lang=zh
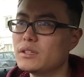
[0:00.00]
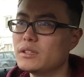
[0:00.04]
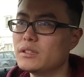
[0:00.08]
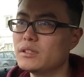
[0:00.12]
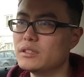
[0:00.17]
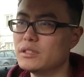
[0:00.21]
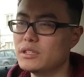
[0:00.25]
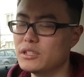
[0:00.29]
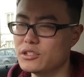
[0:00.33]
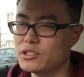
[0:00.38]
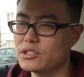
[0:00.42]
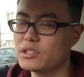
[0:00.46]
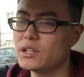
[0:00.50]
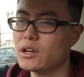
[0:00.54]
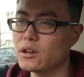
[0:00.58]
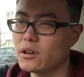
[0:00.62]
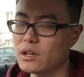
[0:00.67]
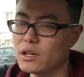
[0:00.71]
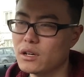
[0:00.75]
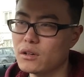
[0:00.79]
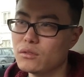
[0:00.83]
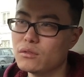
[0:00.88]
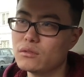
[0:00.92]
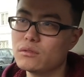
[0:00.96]
你知道
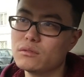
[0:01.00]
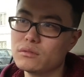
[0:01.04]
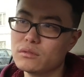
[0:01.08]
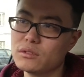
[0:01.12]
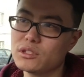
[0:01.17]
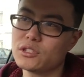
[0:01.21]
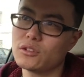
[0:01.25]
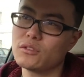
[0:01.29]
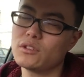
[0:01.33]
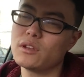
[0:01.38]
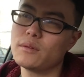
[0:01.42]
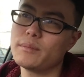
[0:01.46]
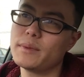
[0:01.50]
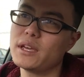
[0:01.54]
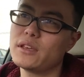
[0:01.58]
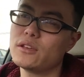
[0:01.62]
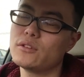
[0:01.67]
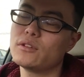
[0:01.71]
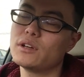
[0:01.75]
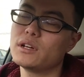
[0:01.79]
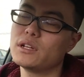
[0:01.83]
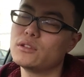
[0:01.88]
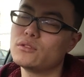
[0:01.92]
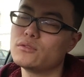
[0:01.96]
客户手里面
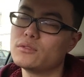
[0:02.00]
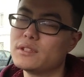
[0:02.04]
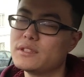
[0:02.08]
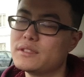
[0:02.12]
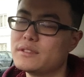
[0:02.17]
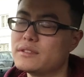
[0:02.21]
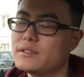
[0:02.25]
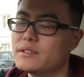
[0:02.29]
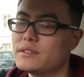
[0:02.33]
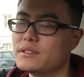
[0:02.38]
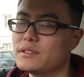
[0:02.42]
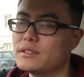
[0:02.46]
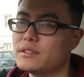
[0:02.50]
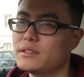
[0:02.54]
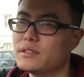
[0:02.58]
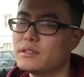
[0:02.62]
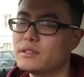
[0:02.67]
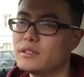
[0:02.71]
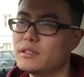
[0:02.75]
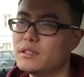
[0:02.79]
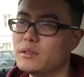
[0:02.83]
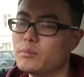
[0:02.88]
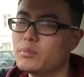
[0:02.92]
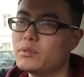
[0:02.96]
有很多的资金，
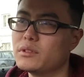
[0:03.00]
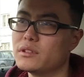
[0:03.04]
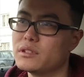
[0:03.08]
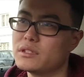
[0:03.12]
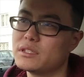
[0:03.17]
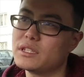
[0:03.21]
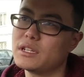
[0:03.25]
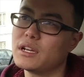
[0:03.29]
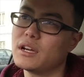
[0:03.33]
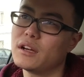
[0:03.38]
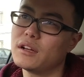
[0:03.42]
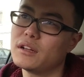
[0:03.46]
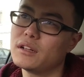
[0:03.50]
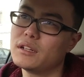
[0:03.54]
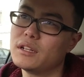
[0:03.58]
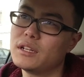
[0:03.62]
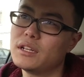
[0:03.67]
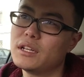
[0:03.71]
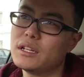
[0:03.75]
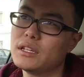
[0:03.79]
你不能这样。